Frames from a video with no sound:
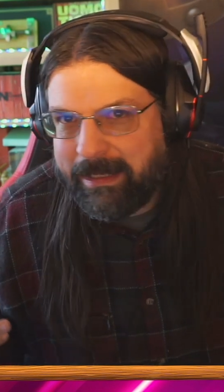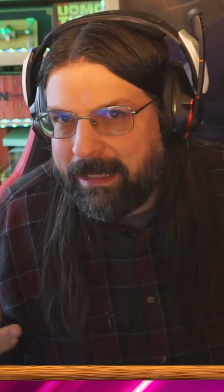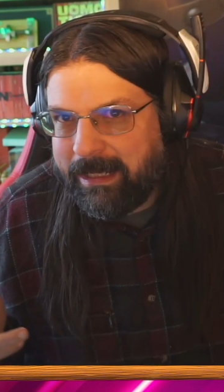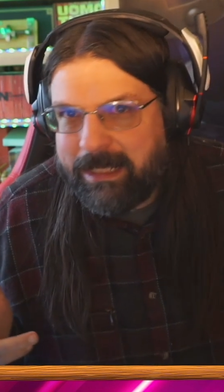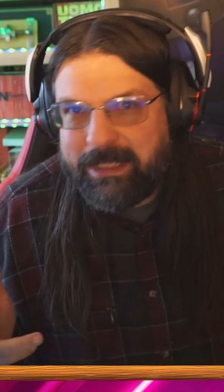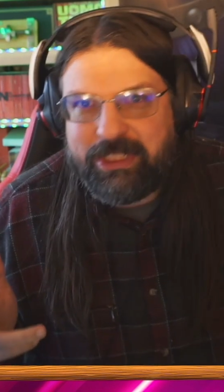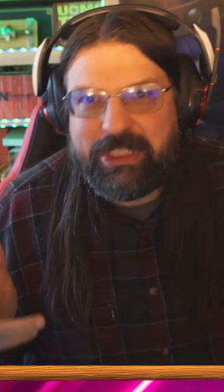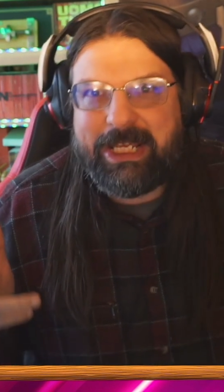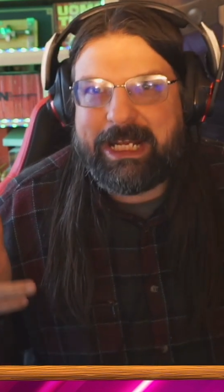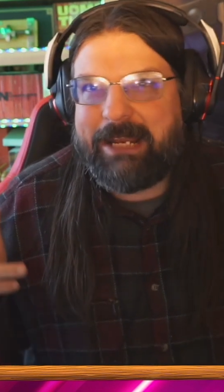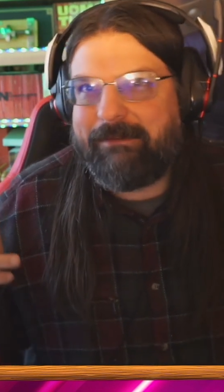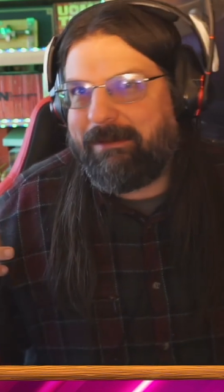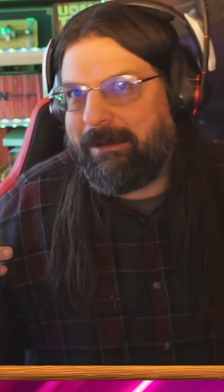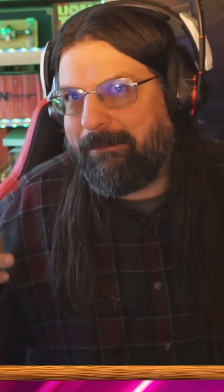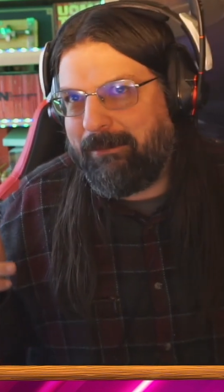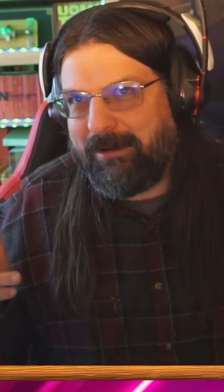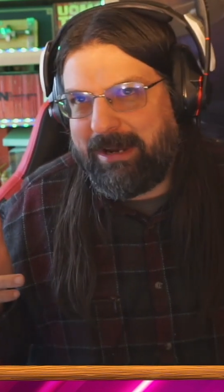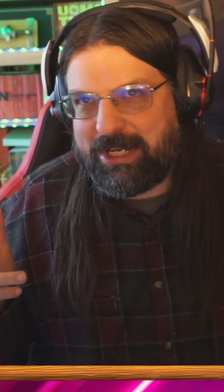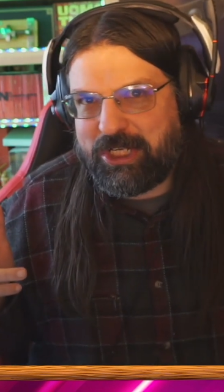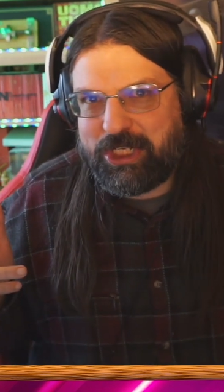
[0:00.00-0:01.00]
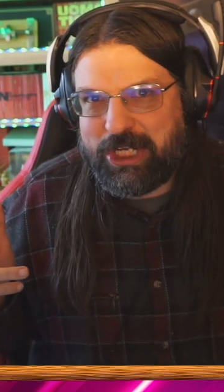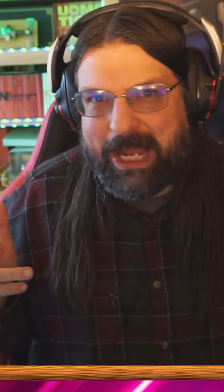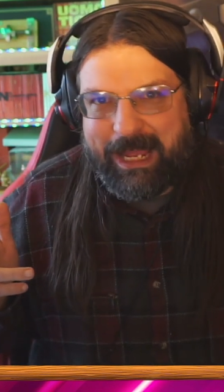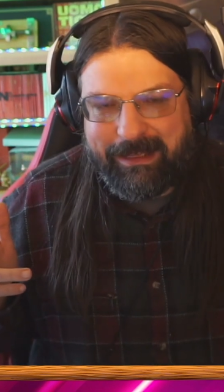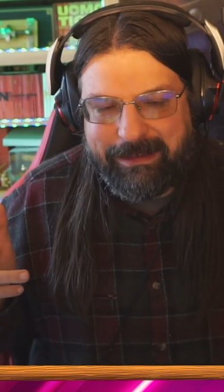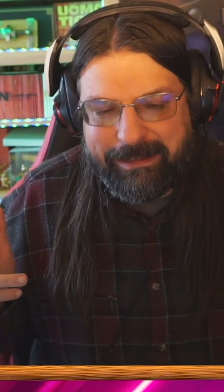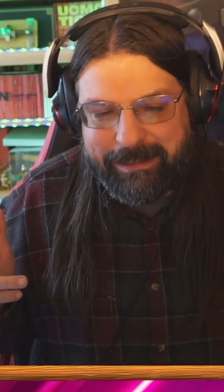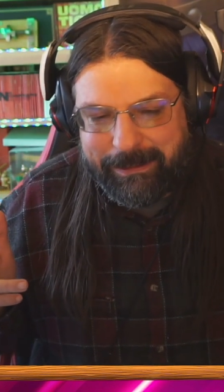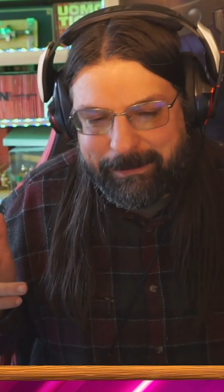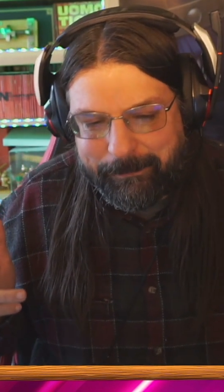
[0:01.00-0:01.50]
Ci eravamo
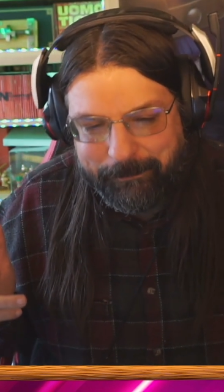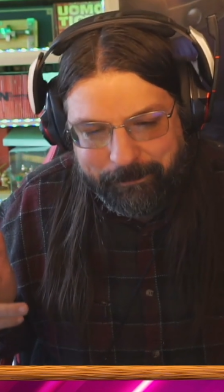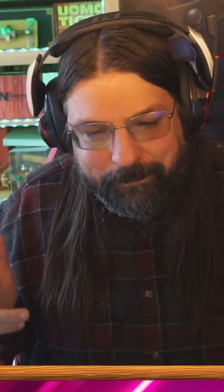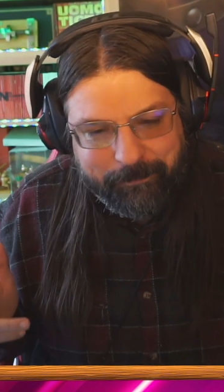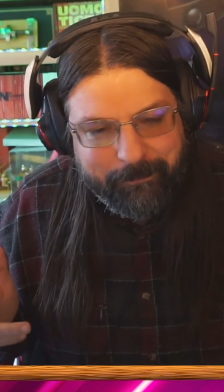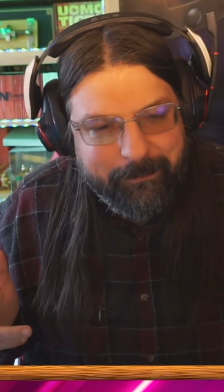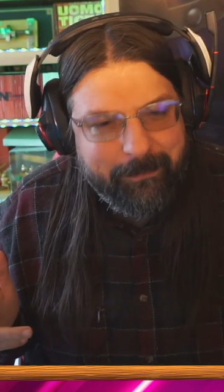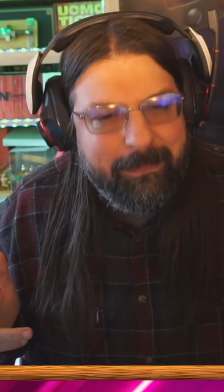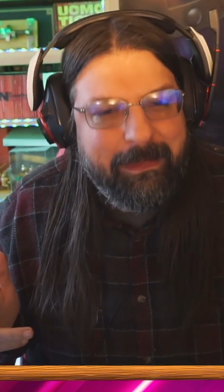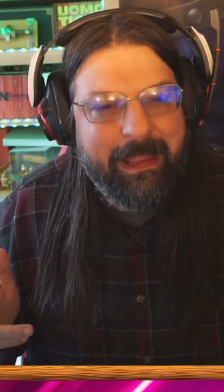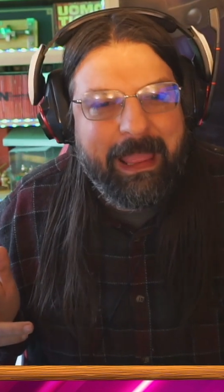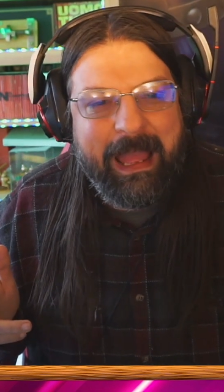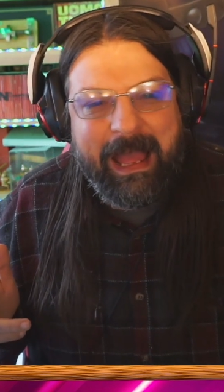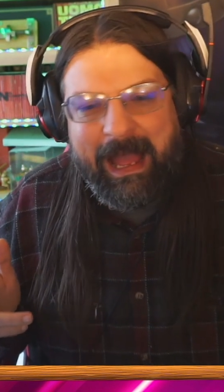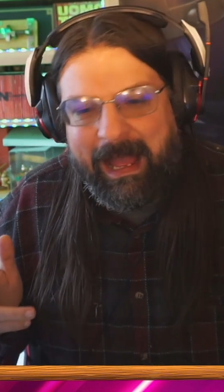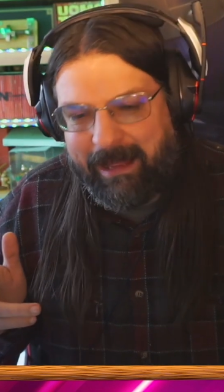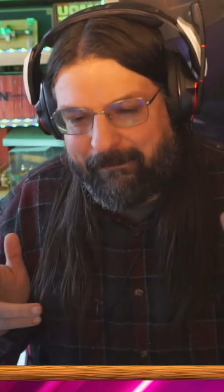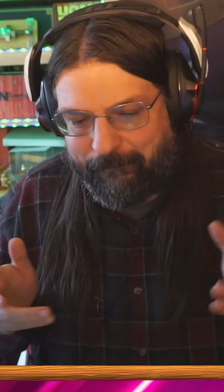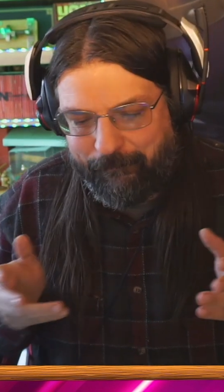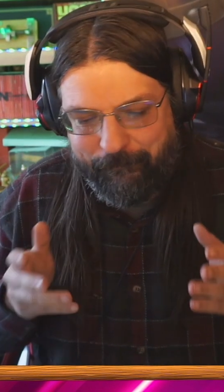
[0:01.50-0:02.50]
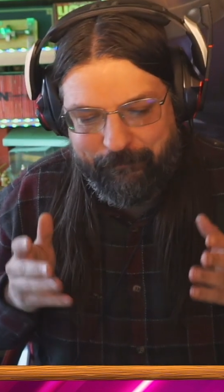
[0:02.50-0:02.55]
lasciati a